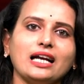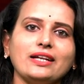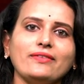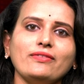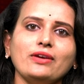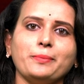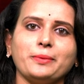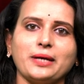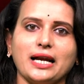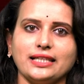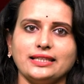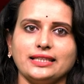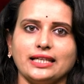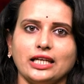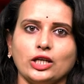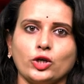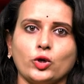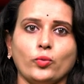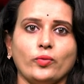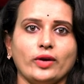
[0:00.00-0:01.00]
అటవీ
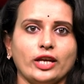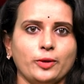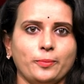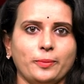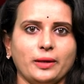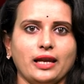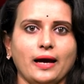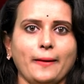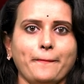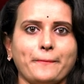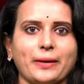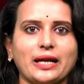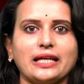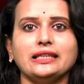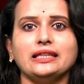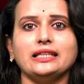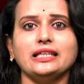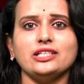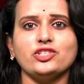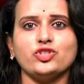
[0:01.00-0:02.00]
ప్రాంతాలకు వెలుపల
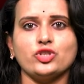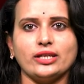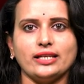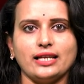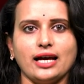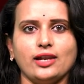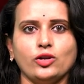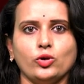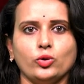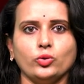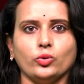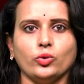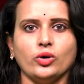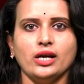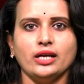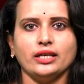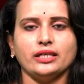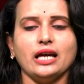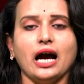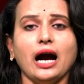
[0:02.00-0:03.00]
ప్రతి జిల్లాలోనూ
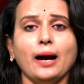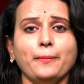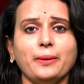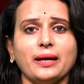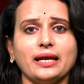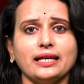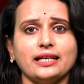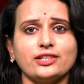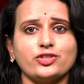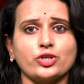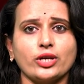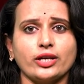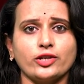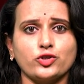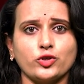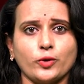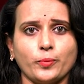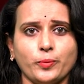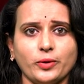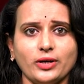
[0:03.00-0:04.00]
యాభై
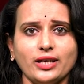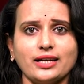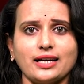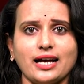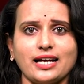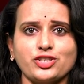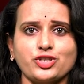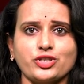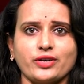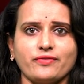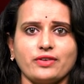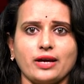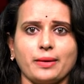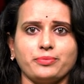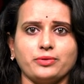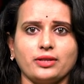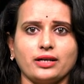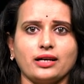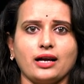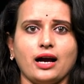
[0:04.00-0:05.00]
లక్షల చొప్పున రాష్ట్ర
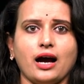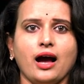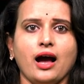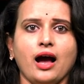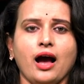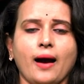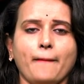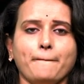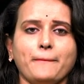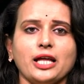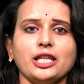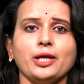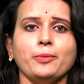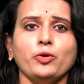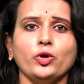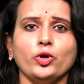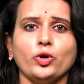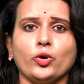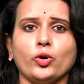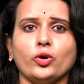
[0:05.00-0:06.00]
వ్యాప్తంగా
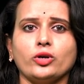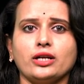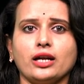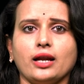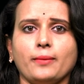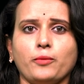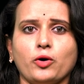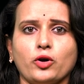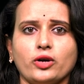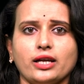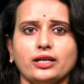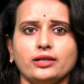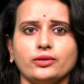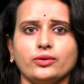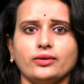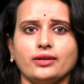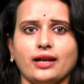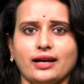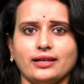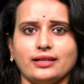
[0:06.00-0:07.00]
పదమూడు కోట్ల
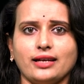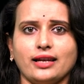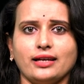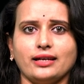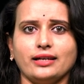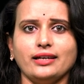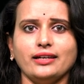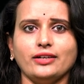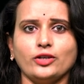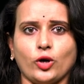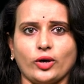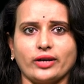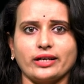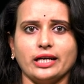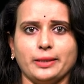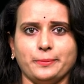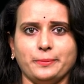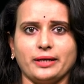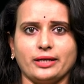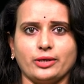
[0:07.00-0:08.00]
మొక్కలను నాటాలని
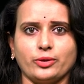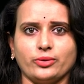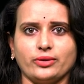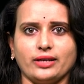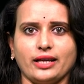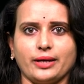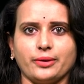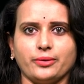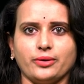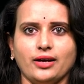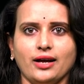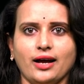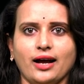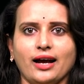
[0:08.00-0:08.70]
టార్గెట్ పెట్టుకున్నారు